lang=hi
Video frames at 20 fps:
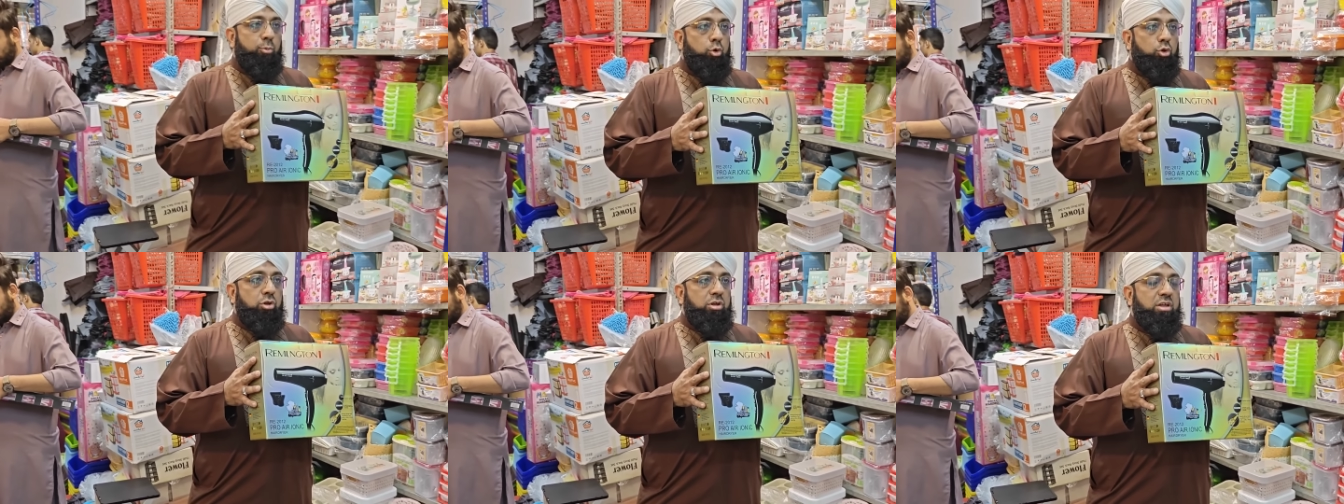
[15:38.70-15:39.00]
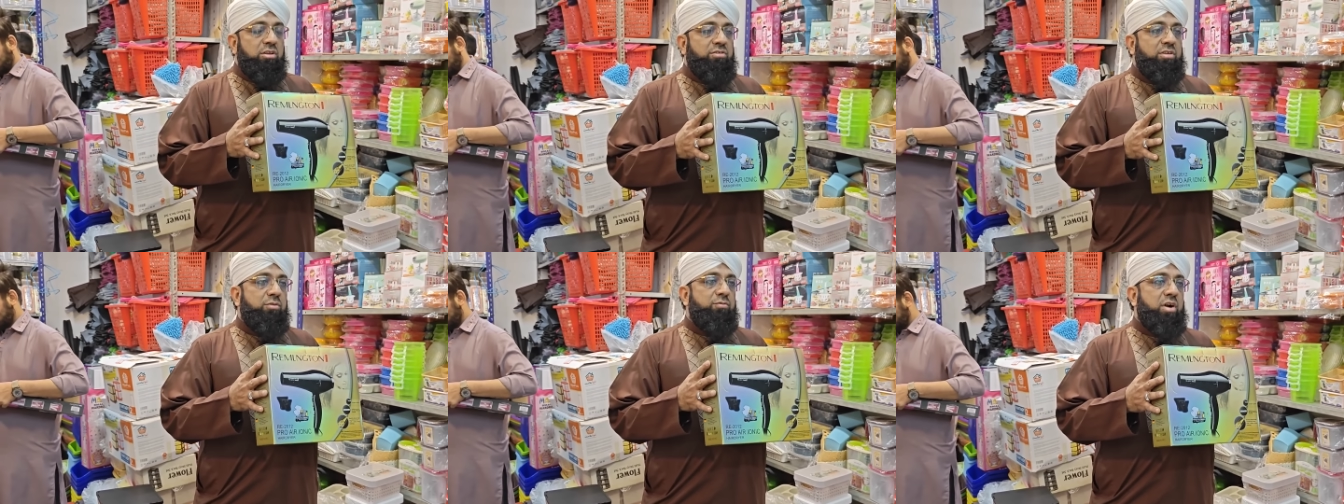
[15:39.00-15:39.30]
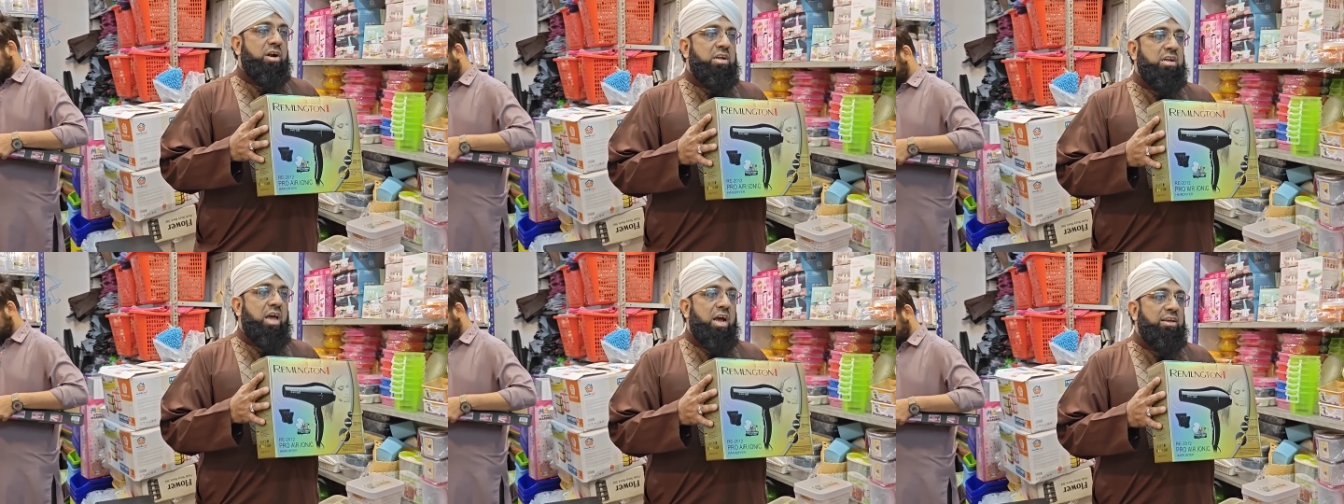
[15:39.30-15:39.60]
पास मौजूद है
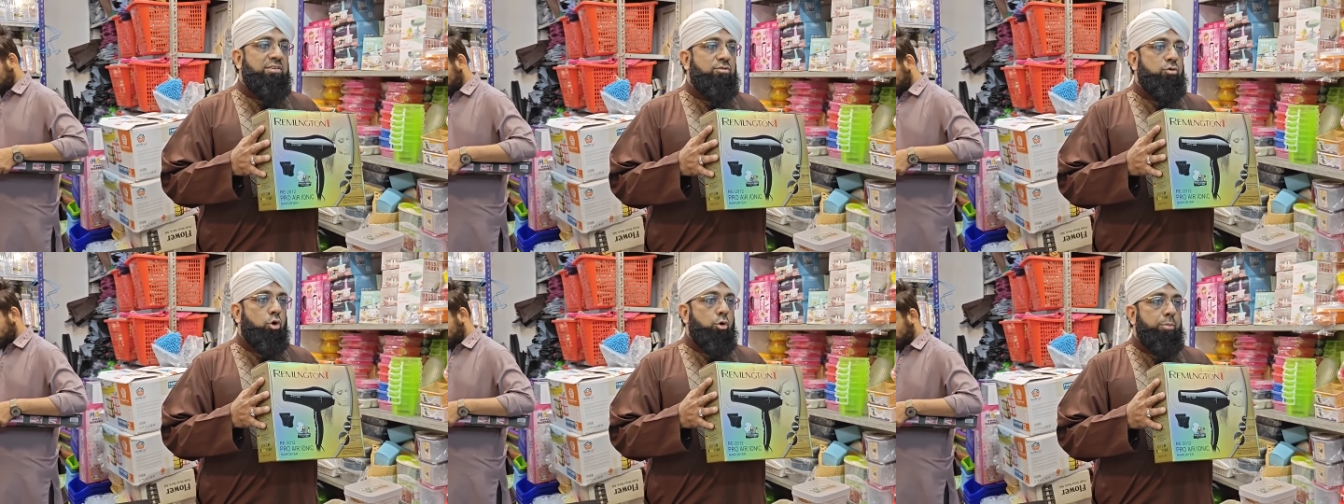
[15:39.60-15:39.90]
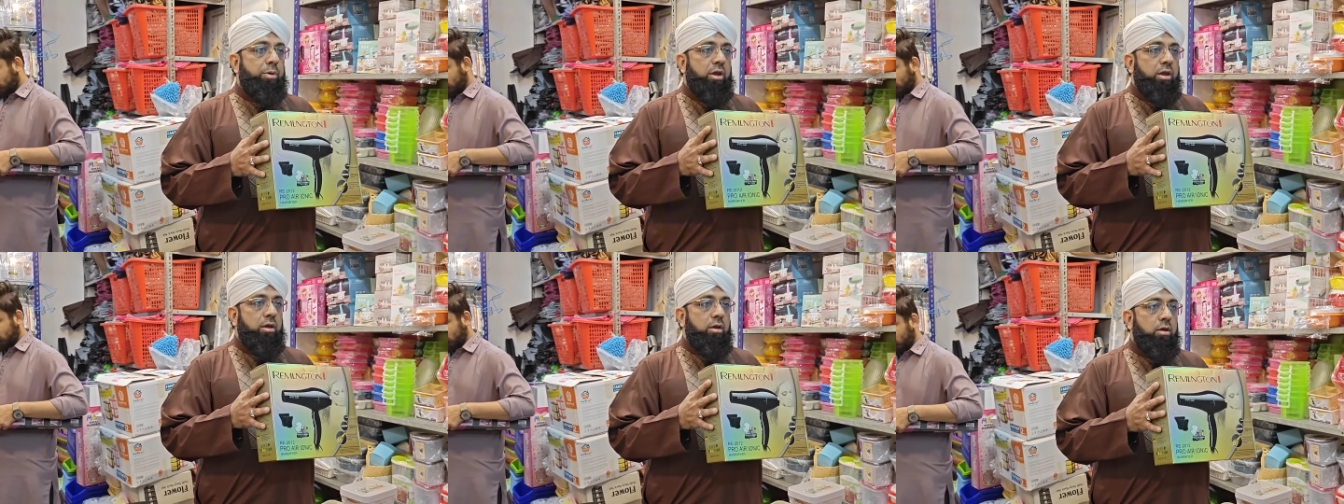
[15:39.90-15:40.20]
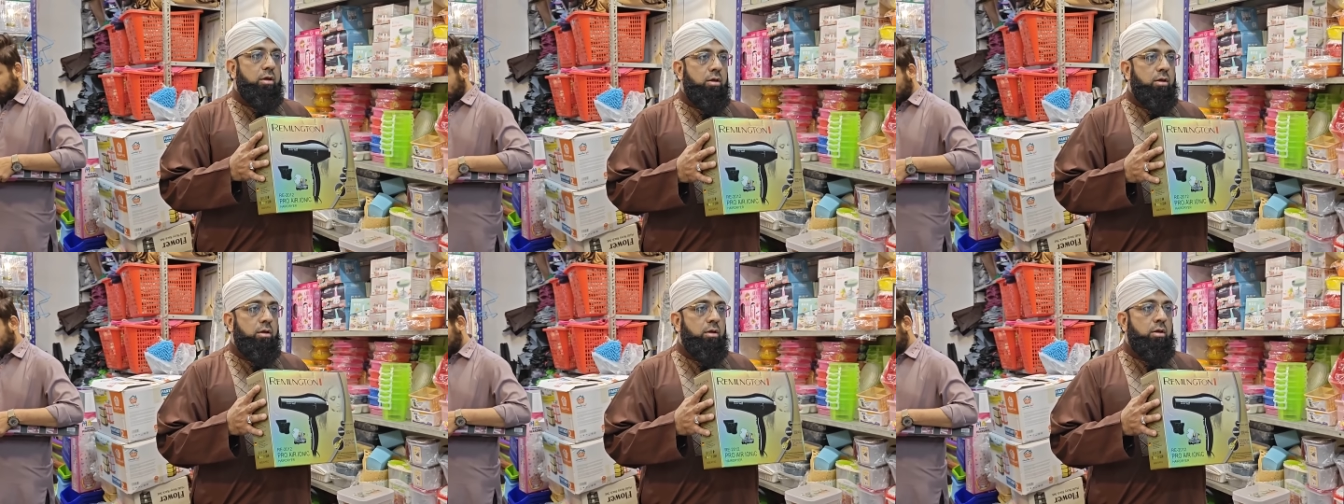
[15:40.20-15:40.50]
सिर्फ अट्ठाईस रुपए की
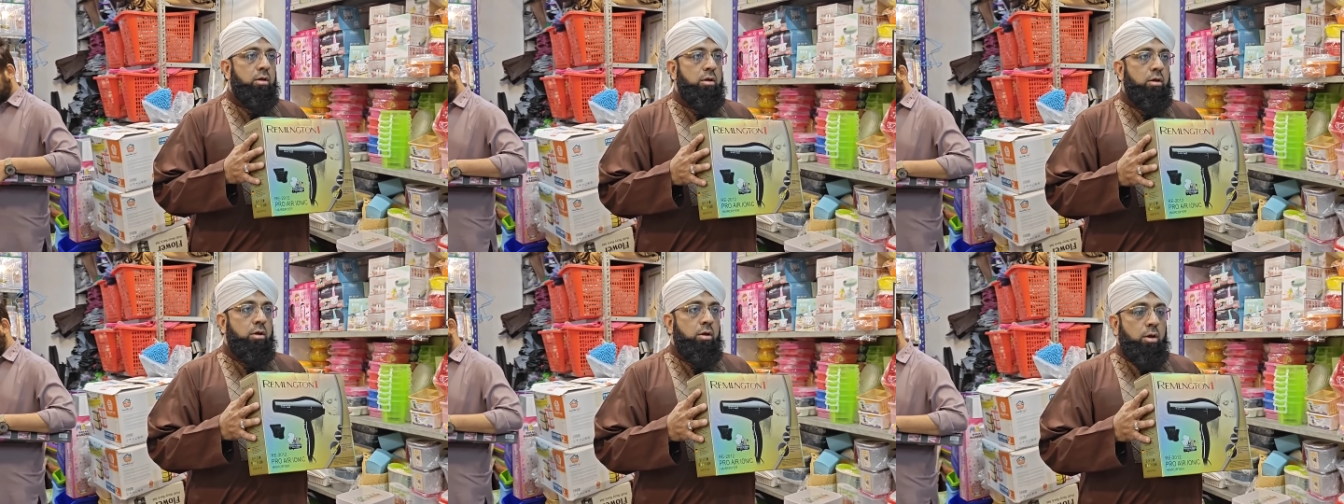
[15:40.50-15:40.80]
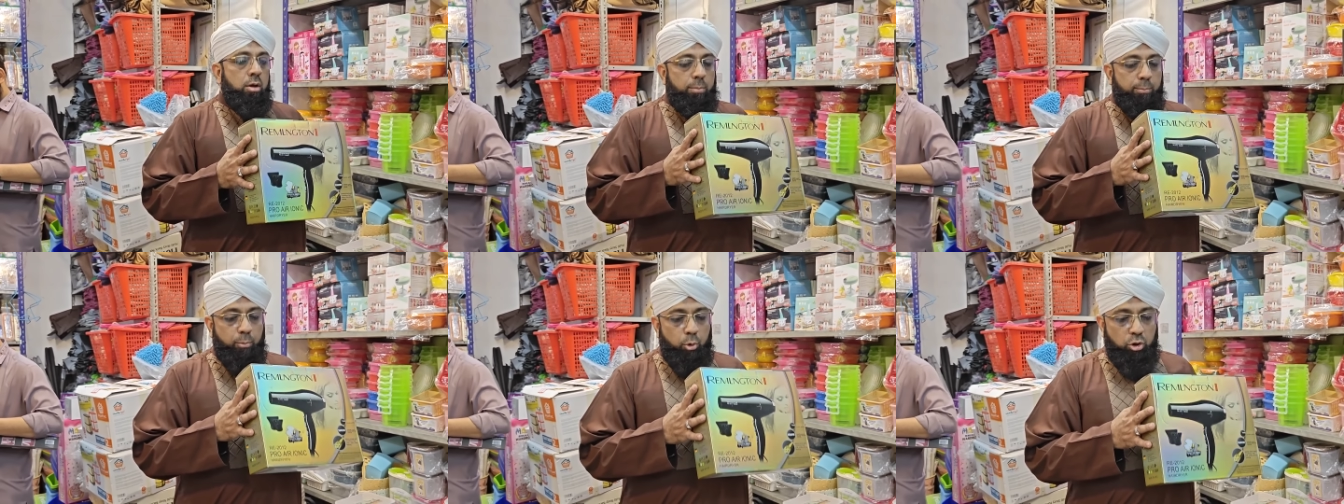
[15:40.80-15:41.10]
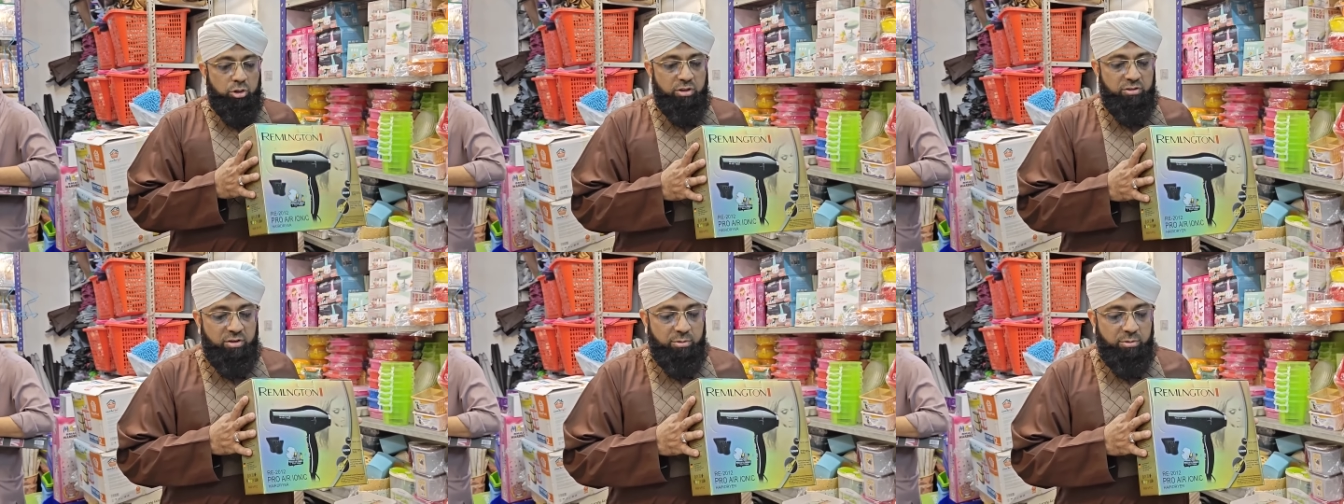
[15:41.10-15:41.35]
बहुत